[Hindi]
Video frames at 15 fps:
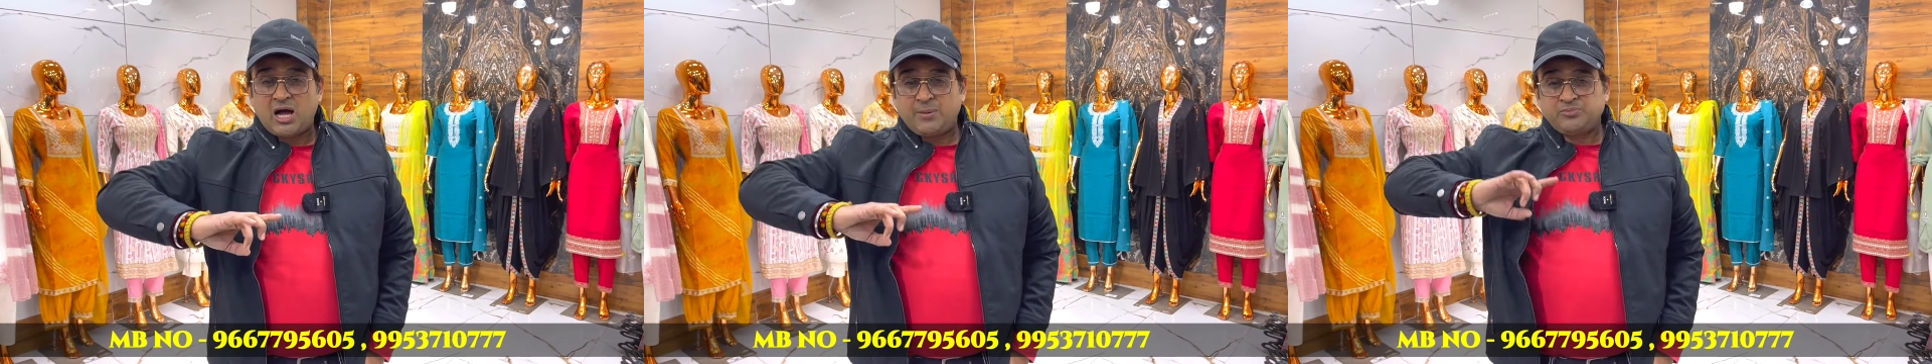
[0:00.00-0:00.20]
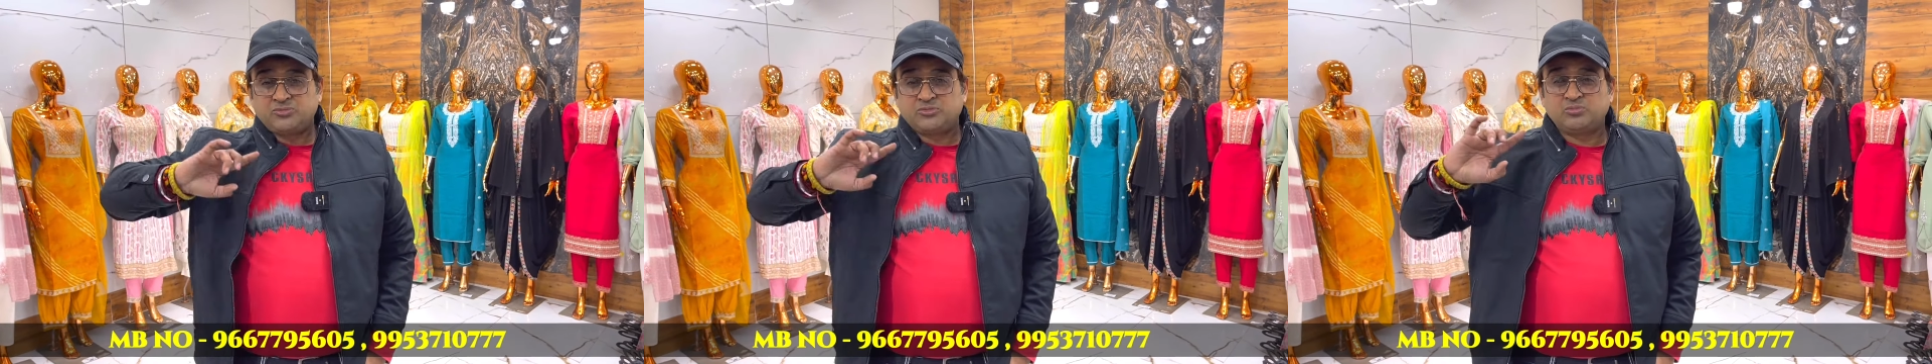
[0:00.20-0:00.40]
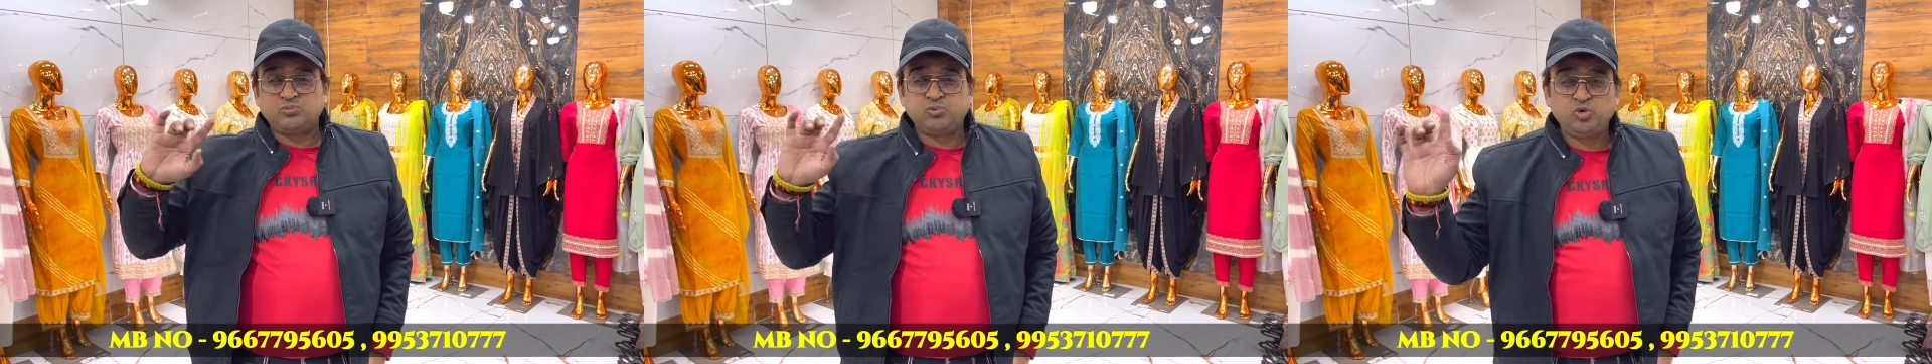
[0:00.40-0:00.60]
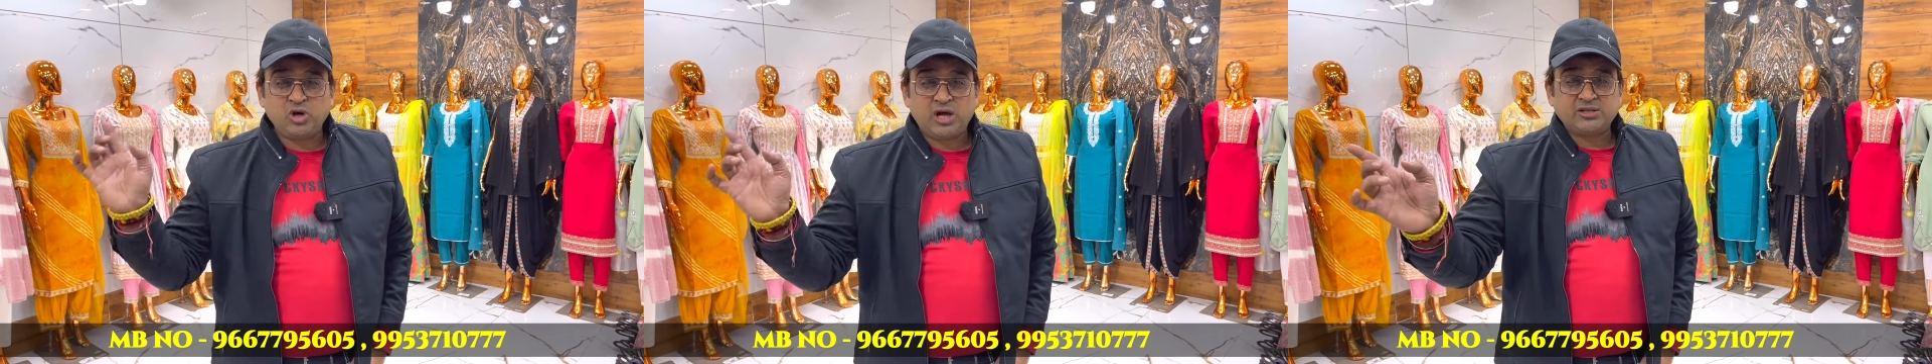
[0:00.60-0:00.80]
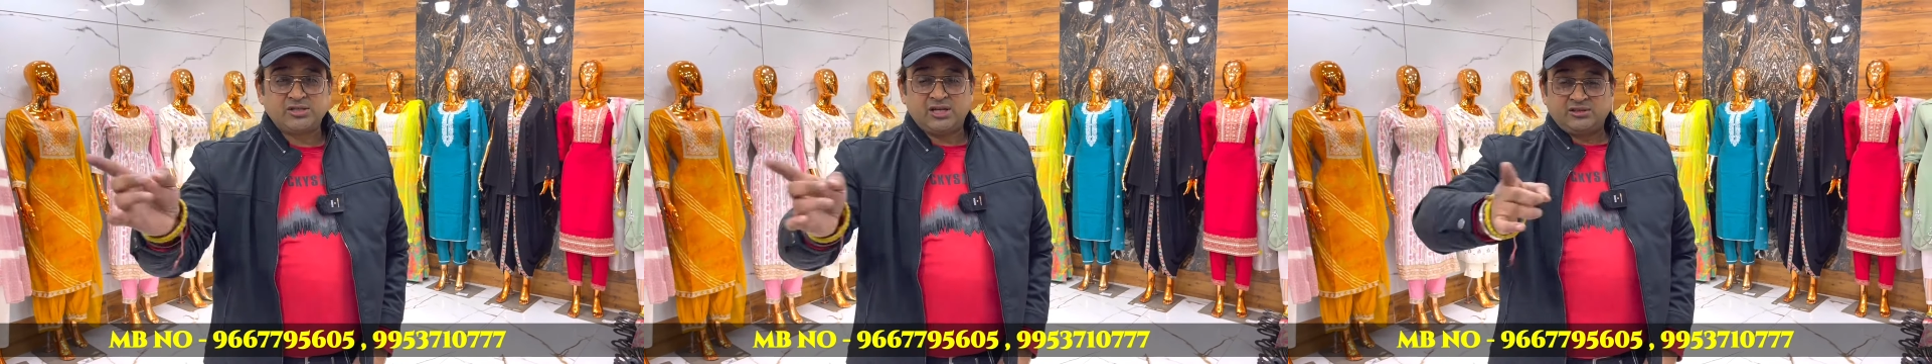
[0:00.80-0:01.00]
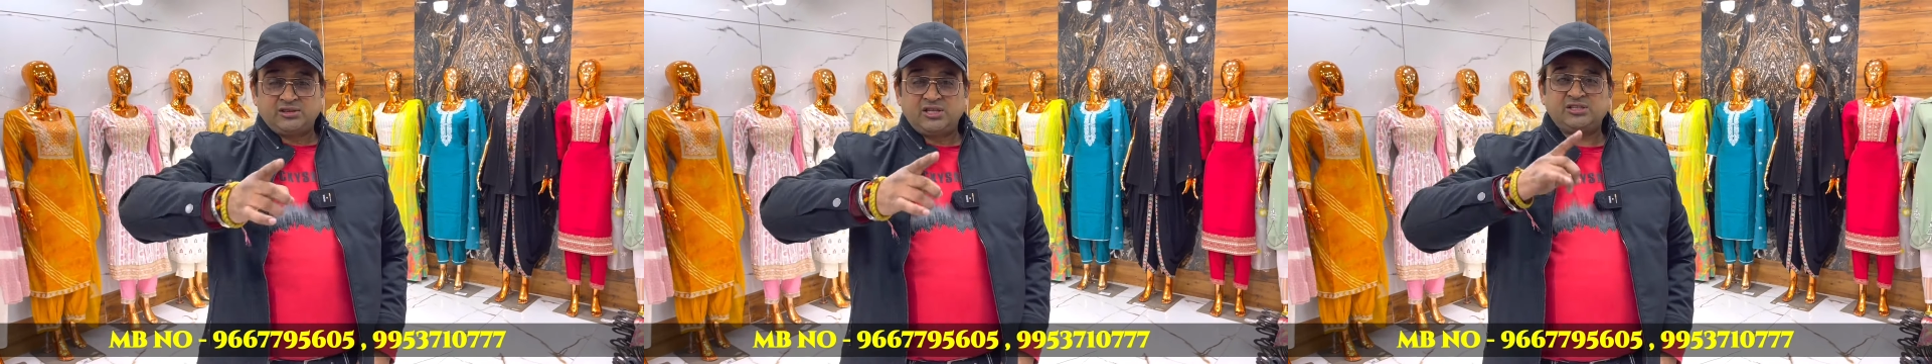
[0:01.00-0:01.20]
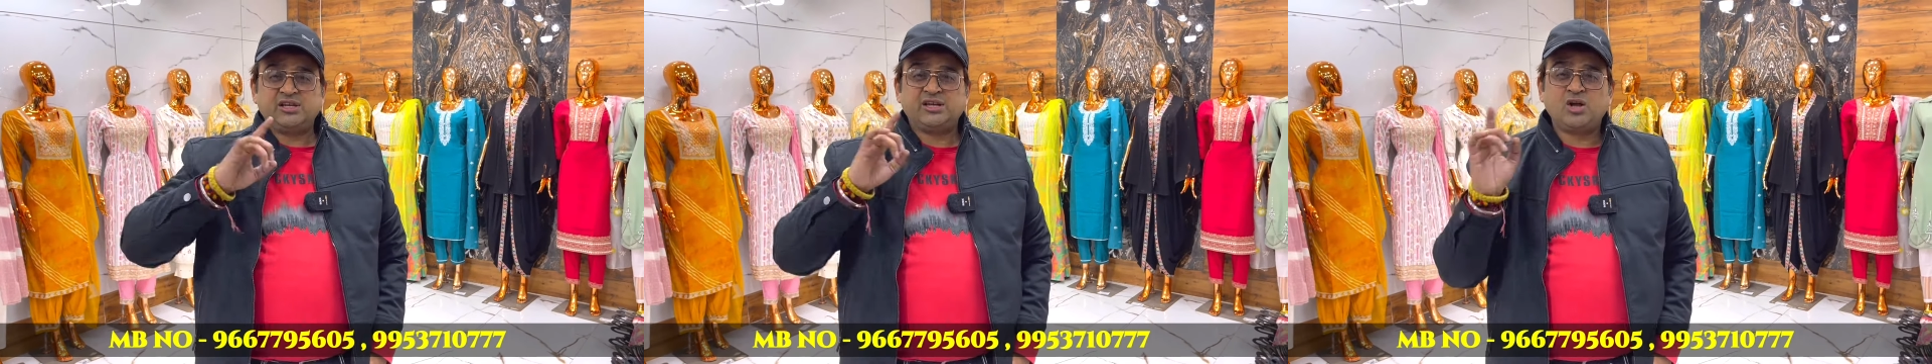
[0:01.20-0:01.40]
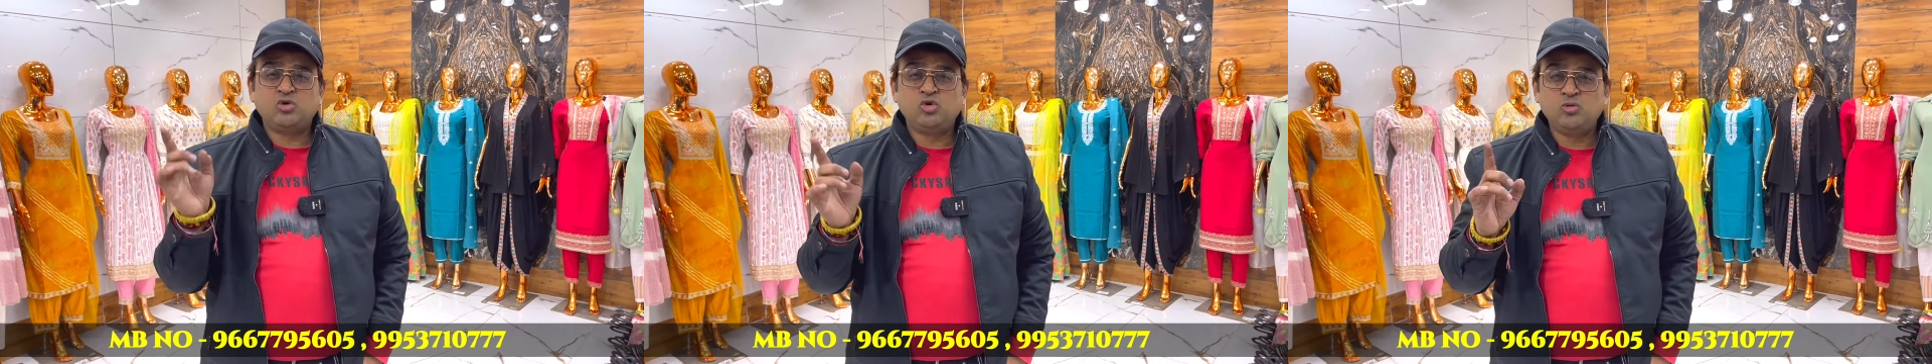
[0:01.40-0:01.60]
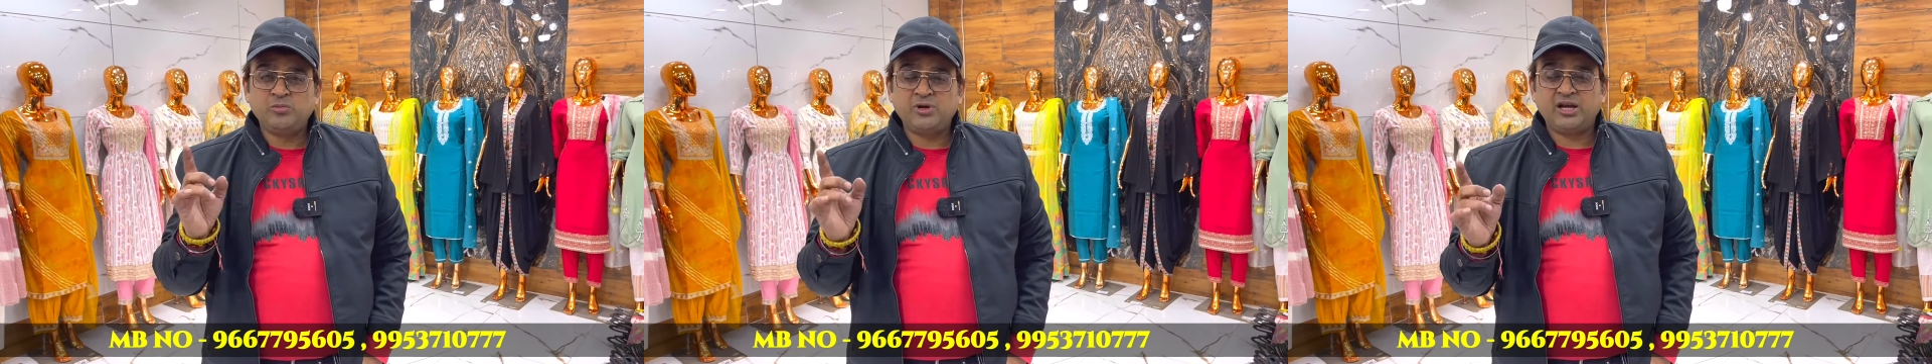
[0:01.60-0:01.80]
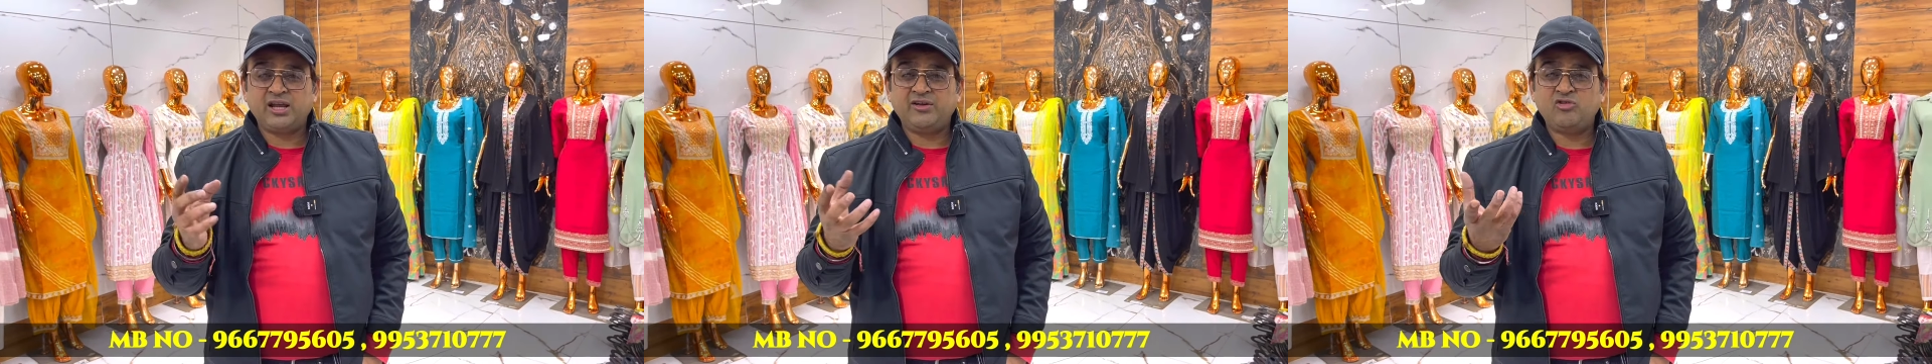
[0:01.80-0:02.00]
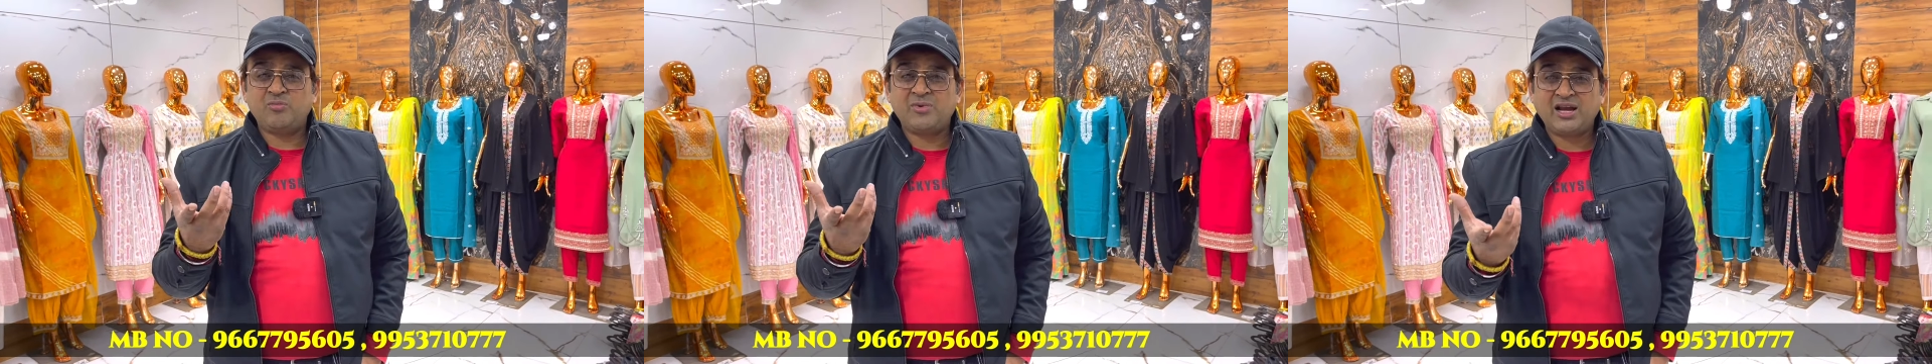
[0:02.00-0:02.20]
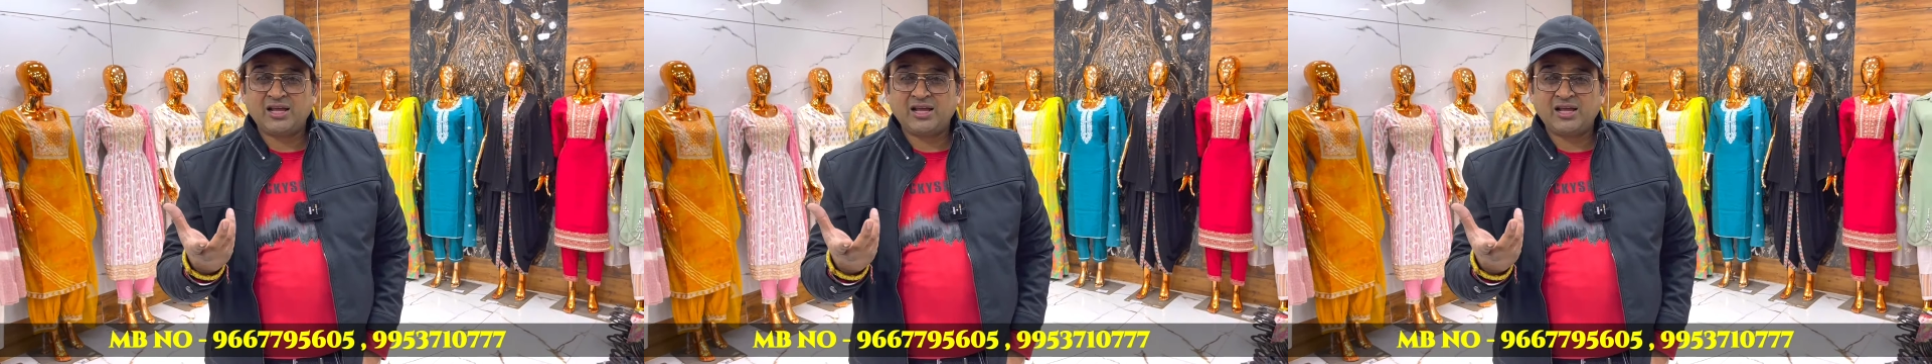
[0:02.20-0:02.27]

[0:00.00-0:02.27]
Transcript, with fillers: आप पूरा छत्तीस जगह घूम करके वो